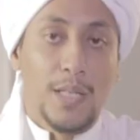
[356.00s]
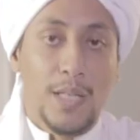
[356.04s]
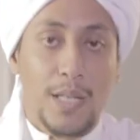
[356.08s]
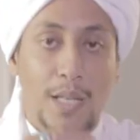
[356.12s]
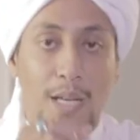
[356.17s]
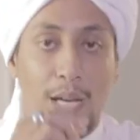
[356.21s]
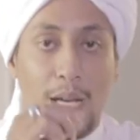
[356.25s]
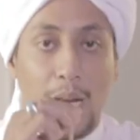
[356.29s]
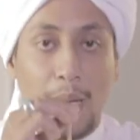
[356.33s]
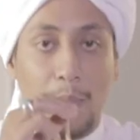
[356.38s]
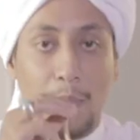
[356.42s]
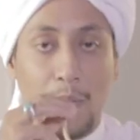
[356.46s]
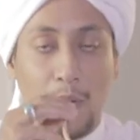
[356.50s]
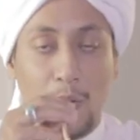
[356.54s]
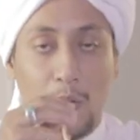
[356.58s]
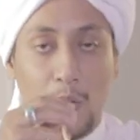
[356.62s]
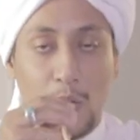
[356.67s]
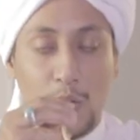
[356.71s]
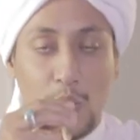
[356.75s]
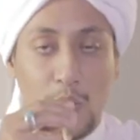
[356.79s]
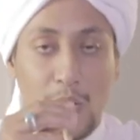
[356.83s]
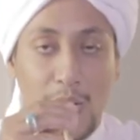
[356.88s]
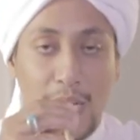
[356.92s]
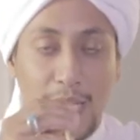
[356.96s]
dengan
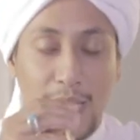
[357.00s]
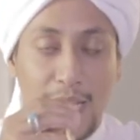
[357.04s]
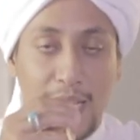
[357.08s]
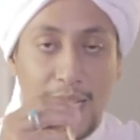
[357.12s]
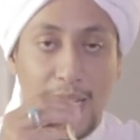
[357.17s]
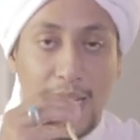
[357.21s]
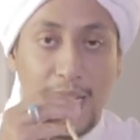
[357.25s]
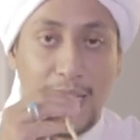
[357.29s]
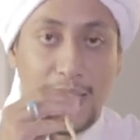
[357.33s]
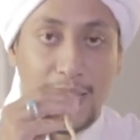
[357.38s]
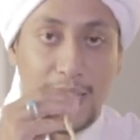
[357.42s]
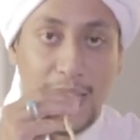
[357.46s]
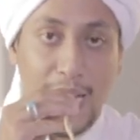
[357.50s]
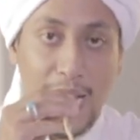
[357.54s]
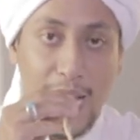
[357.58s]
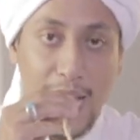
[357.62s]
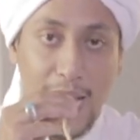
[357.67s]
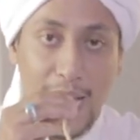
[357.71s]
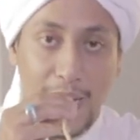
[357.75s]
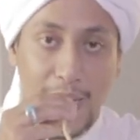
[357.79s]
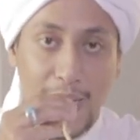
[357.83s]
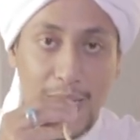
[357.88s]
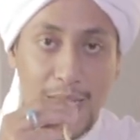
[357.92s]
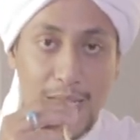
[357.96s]
menggosokkannya dari
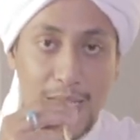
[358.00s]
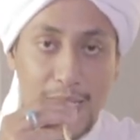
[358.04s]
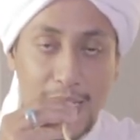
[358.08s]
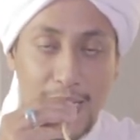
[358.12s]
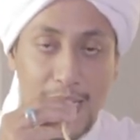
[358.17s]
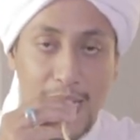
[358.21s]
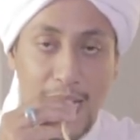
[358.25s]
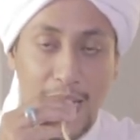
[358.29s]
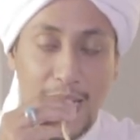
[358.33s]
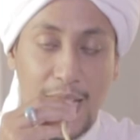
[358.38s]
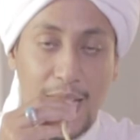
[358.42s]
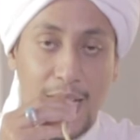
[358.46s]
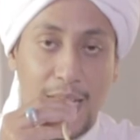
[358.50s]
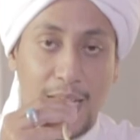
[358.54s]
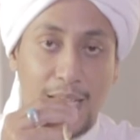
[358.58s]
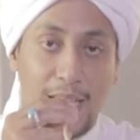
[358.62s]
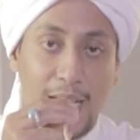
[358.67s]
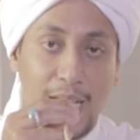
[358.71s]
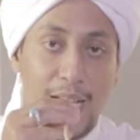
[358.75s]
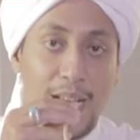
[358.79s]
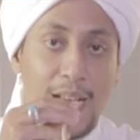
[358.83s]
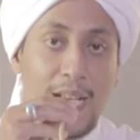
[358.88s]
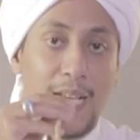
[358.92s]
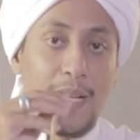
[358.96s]
tengah gigi
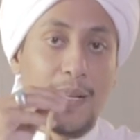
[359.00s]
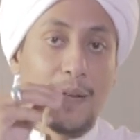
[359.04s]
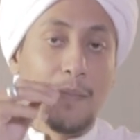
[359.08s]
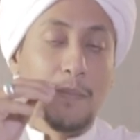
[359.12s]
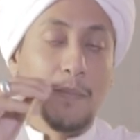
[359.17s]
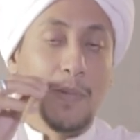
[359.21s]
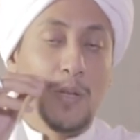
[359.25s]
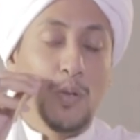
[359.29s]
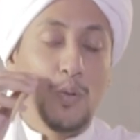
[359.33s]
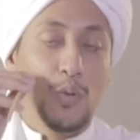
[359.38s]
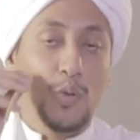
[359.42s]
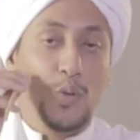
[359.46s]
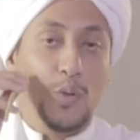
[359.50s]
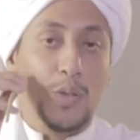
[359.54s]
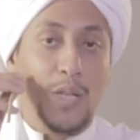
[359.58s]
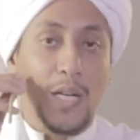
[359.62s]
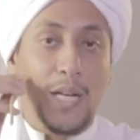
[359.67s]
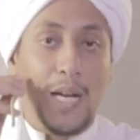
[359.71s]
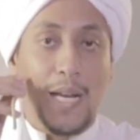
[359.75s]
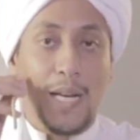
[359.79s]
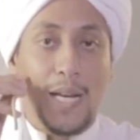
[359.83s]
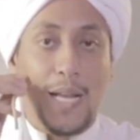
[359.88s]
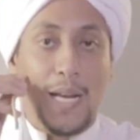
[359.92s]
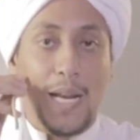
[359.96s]
kita menuju ke
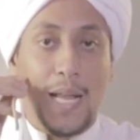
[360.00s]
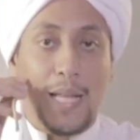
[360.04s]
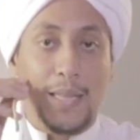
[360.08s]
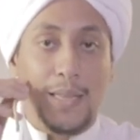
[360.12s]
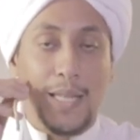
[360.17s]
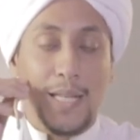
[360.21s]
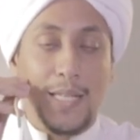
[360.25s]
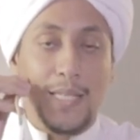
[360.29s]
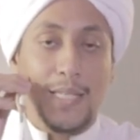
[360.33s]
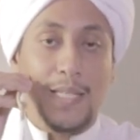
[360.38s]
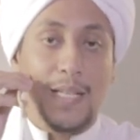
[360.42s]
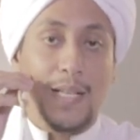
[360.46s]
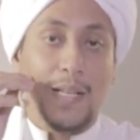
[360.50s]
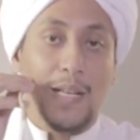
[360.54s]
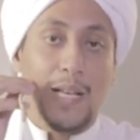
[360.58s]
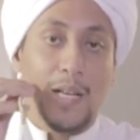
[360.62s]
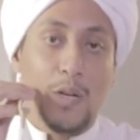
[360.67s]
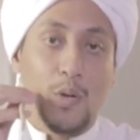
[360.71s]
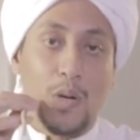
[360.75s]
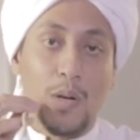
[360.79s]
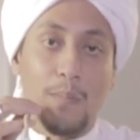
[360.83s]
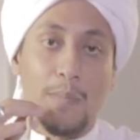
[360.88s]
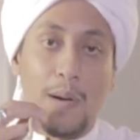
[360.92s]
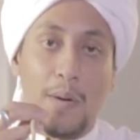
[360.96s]
kanan atas,
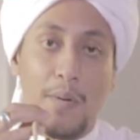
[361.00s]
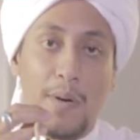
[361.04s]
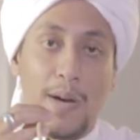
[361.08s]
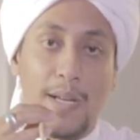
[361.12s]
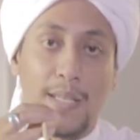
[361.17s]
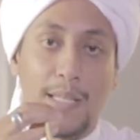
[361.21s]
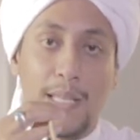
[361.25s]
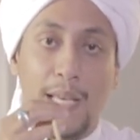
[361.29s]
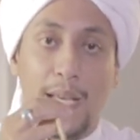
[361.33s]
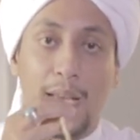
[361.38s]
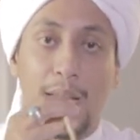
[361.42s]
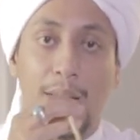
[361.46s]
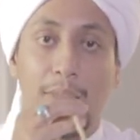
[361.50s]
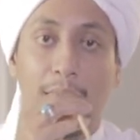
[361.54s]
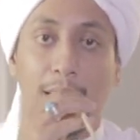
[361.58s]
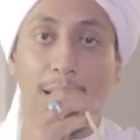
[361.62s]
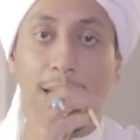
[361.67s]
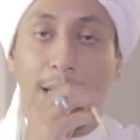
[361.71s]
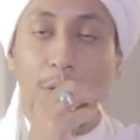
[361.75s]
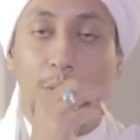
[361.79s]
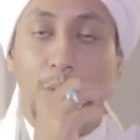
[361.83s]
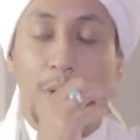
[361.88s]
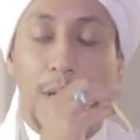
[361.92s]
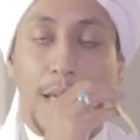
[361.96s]
lalu ke bawahnya,
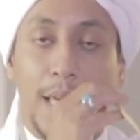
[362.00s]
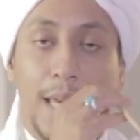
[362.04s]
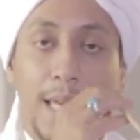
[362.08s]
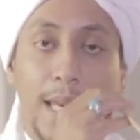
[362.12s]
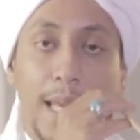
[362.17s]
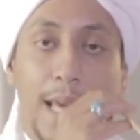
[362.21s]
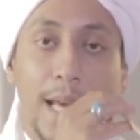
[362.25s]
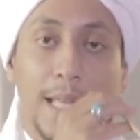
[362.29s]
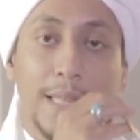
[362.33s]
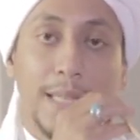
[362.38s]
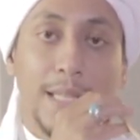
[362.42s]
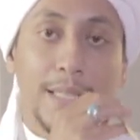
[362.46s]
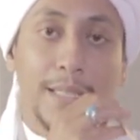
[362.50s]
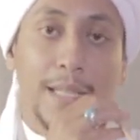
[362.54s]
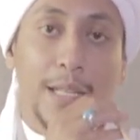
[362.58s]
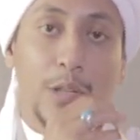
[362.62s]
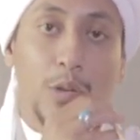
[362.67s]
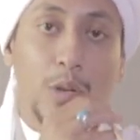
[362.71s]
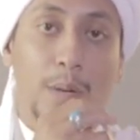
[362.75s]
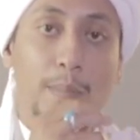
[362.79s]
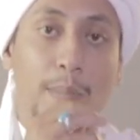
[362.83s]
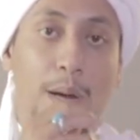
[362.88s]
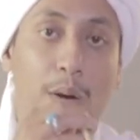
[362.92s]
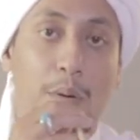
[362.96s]
lalu ke kiri atas, lalu ke